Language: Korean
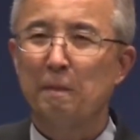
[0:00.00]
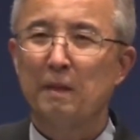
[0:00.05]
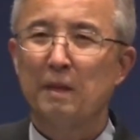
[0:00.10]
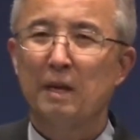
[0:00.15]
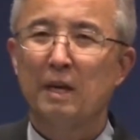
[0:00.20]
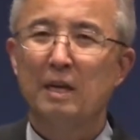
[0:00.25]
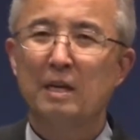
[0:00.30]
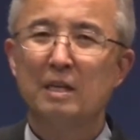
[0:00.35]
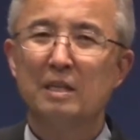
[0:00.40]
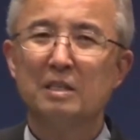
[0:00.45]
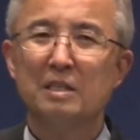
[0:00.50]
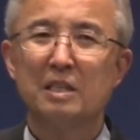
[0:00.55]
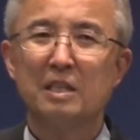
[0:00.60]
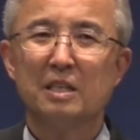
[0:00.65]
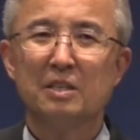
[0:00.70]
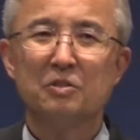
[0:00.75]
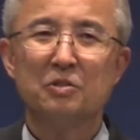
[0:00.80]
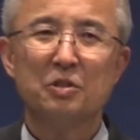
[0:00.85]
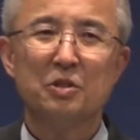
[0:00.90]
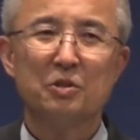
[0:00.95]

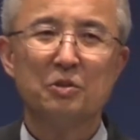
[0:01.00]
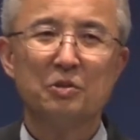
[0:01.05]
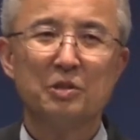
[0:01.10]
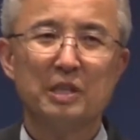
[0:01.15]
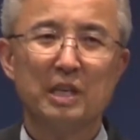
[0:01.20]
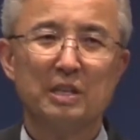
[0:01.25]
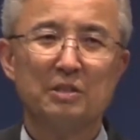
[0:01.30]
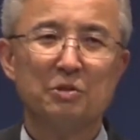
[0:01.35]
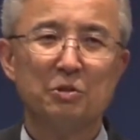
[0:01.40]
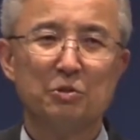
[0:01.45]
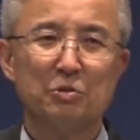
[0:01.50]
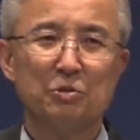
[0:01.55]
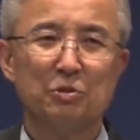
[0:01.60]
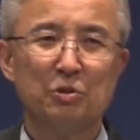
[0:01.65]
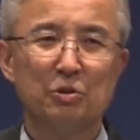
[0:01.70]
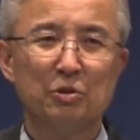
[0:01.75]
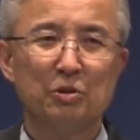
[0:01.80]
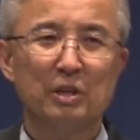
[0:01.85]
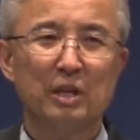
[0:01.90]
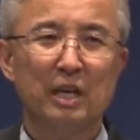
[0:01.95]
하나님께서
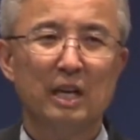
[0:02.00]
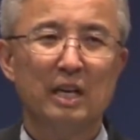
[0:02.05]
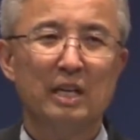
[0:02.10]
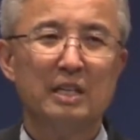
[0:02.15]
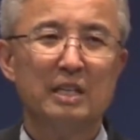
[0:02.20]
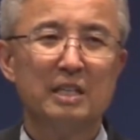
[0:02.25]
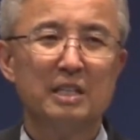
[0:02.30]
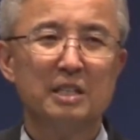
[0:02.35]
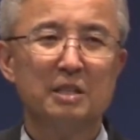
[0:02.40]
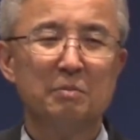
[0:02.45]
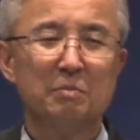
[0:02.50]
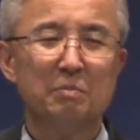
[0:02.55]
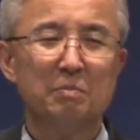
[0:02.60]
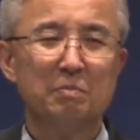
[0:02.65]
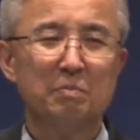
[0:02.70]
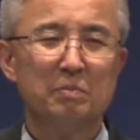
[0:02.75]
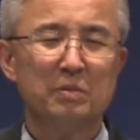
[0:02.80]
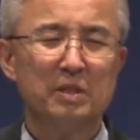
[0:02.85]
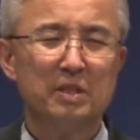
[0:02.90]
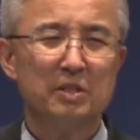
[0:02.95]
역사하셔서
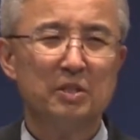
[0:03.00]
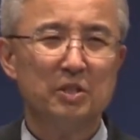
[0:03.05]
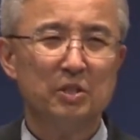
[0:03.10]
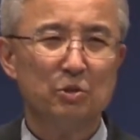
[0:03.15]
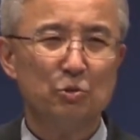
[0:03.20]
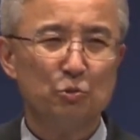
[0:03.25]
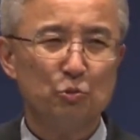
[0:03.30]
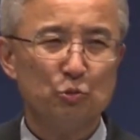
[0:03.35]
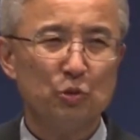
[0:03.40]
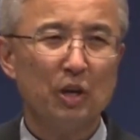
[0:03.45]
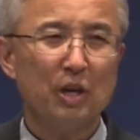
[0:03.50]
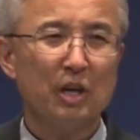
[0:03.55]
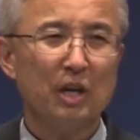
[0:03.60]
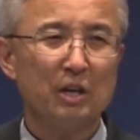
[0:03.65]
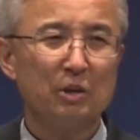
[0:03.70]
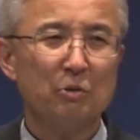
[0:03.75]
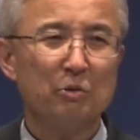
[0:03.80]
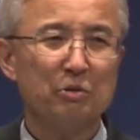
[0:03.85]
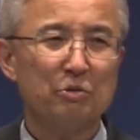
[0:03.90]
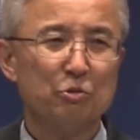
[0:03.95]
하나님 뜻을
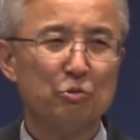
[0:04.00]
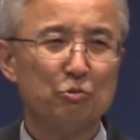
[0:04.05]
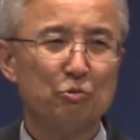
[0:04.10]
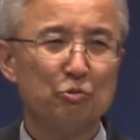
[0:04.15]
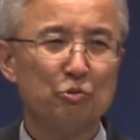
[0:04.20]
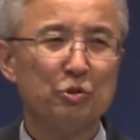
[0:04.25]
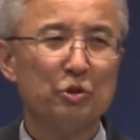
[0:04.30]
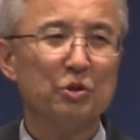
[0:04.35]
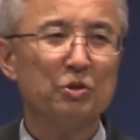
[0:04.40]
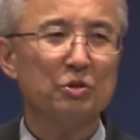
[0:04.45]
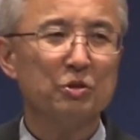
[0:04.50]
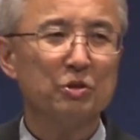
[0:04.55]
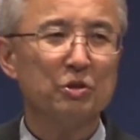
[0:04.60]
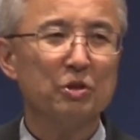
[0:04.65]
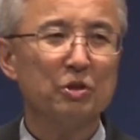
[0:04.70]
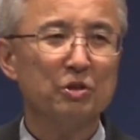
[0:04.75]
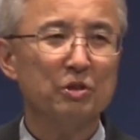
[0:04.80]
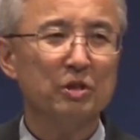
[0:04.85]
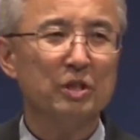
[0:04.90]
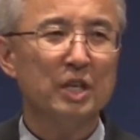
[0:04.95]
수행하기 위해서
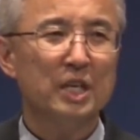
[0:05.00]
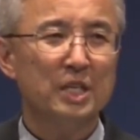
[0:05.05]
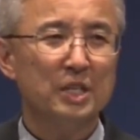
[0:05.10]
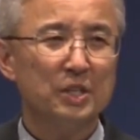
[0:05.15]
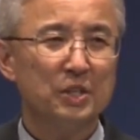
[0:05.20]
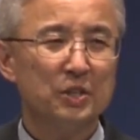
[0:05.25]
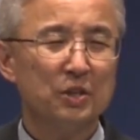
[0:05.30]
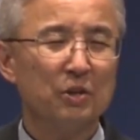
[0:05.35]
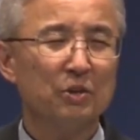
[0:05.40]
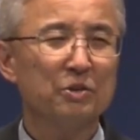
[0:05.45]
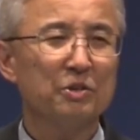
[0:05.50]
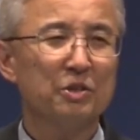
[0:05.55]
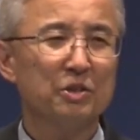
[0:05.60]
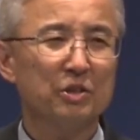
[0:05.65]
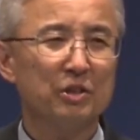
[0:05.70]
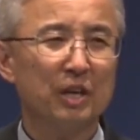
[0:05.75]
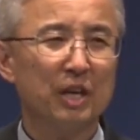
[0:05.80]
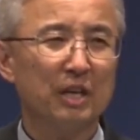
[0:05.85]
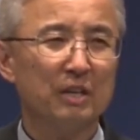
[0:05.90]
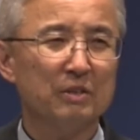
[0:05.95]
주셨던
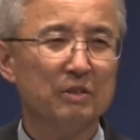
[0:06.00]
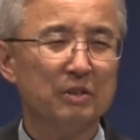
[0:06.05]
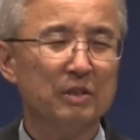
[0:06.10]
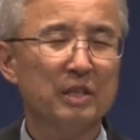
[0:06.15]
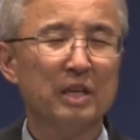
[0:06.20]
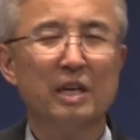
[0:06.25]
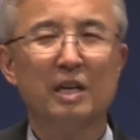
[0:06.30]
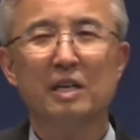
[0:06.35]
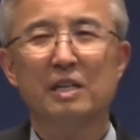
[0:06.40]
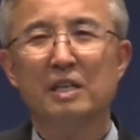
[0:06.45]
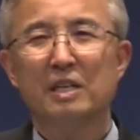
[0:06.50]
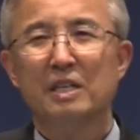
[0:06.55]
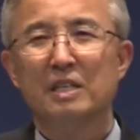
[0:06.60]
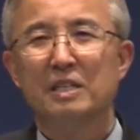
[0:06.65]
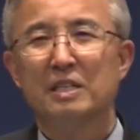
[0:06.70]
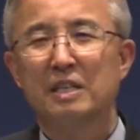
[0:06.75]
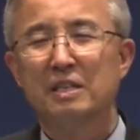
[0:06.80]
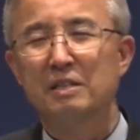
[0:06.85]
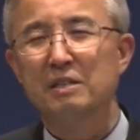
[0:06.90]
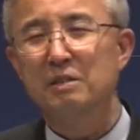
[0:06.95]
성령의 은사.
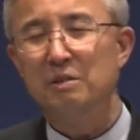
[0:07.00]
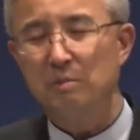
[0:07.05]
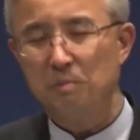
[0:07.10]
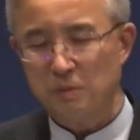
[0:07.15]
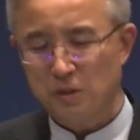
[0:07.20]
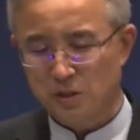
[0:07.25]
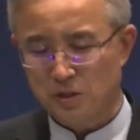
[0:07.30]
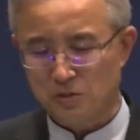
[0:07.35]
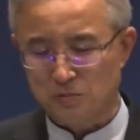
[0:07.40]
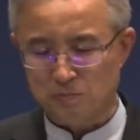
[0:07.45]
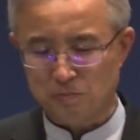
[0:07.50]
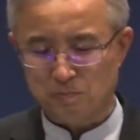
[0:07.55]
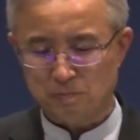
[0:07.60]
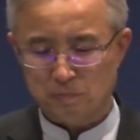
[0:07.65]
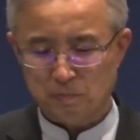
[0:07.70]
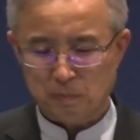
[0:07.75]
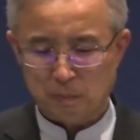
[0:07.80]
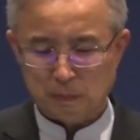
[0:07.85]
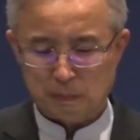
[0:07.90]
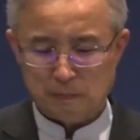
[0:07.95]
예를 들면
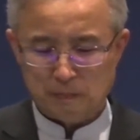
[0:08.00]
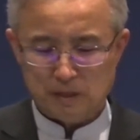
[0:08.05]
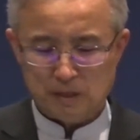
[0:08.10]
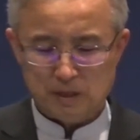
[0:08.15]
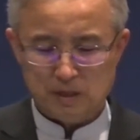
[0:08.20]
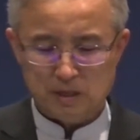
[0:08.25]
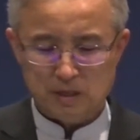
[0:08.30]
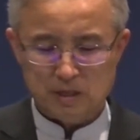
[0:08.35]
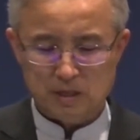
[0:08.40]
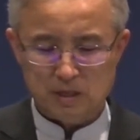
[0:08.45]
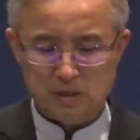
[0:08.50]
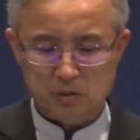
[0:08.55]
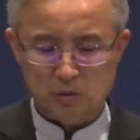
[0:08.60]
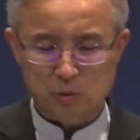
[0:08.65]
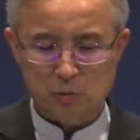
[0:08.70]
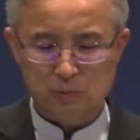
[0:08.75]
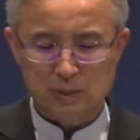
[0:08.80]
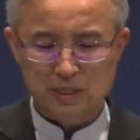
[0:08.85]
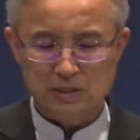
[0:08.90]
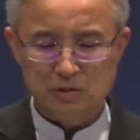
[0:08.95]
아,
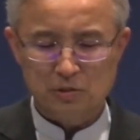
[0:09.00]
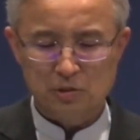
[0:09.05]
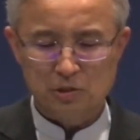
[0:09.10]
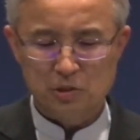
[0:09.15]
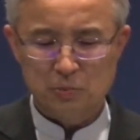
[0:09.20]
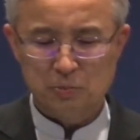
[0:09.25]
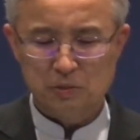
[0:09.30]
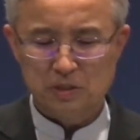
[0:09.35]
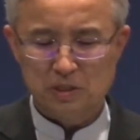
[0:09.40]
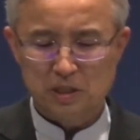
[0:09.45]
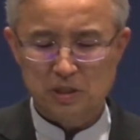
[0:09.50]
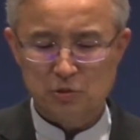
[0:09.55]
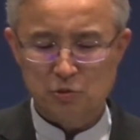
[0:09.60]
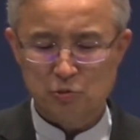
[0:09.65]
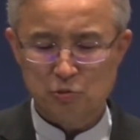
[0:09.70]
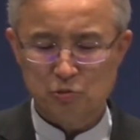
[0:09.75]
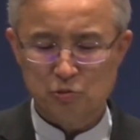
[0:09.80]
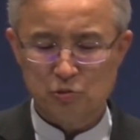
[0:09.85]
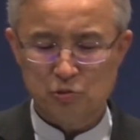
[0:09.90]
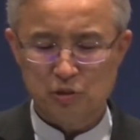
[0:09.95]
로마서
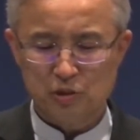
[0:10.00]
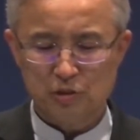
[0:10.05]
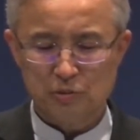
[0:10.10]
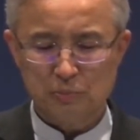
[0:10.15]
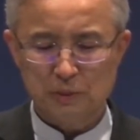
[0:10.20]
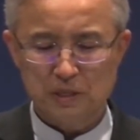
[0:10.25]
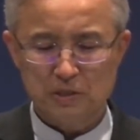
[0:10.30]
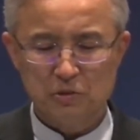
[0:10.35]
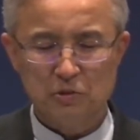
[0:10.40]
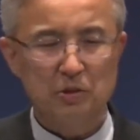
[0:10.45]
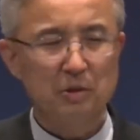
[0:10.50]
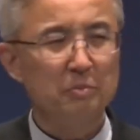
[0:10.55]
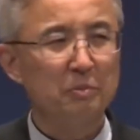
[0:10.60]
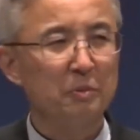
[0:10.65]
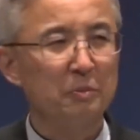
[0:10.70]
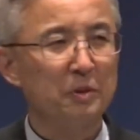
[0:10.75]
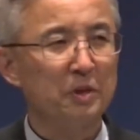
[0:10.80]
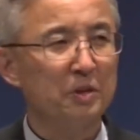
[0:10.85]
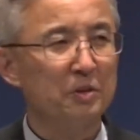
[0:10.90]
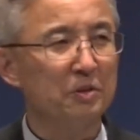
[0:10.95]
12장 6절에서 8절에
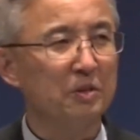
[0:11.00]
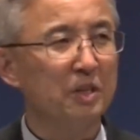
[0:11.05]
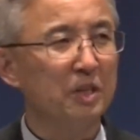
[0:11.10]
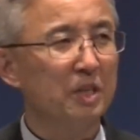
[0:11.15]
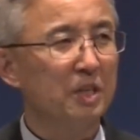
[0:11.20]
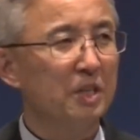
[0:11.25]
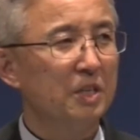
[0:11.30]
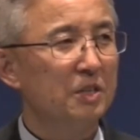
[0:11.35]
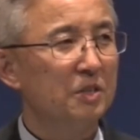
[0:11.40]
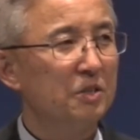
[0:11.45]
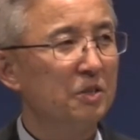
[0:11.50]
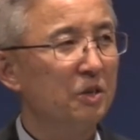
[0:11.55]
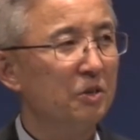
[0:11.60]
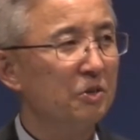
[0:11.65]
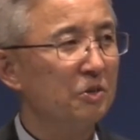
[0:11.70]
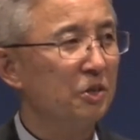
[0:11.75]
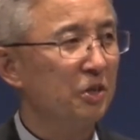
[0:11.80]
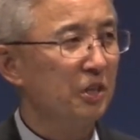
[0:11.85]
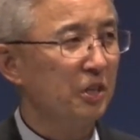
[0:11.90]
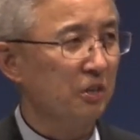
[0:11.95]
보면
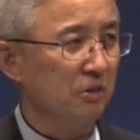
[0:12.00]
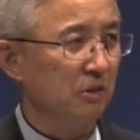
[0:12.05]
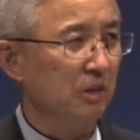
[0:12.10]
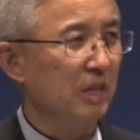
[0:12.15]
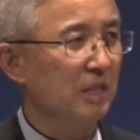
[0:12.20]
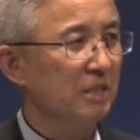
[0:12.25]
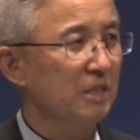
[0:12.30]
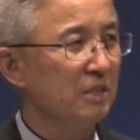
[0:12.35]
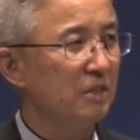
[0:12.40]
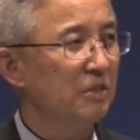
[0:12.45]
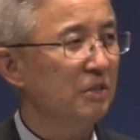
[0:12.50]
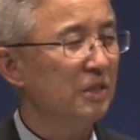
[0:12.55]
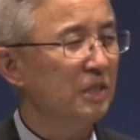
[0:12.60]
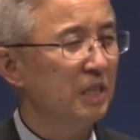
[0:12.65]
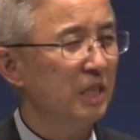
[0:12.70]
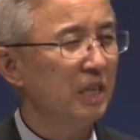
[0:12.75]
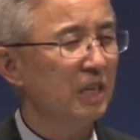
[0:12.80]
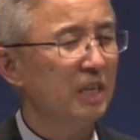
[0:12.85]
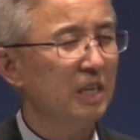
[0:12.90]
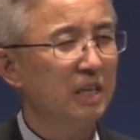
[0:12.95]
성령의 여러 가지
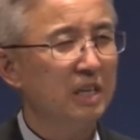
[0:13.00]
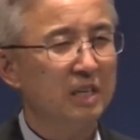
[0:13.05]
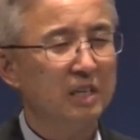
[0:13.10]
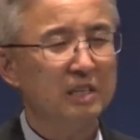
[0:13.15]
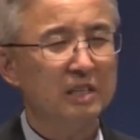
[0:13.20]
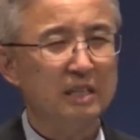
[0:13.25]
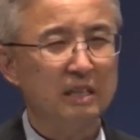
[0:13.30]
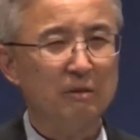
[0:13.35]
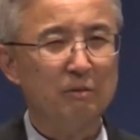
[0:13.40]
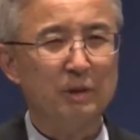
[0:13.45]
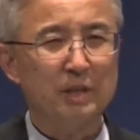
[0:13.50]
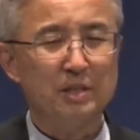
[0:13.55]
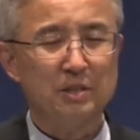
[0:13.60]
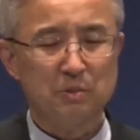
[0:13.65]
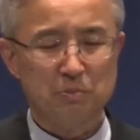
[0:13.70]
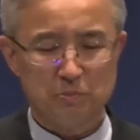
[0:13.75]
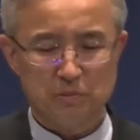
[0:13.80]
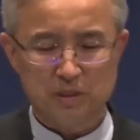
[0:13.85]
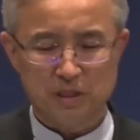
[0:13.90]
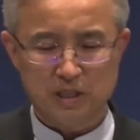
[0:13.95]
은사가 나와
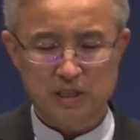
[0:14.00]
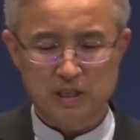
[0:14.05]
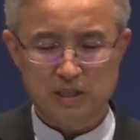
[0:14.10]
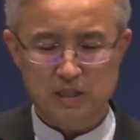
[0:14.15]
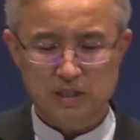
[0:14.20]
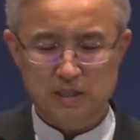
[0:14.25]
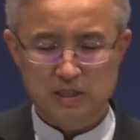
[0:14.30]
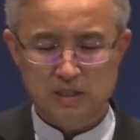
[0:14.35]
있습니다.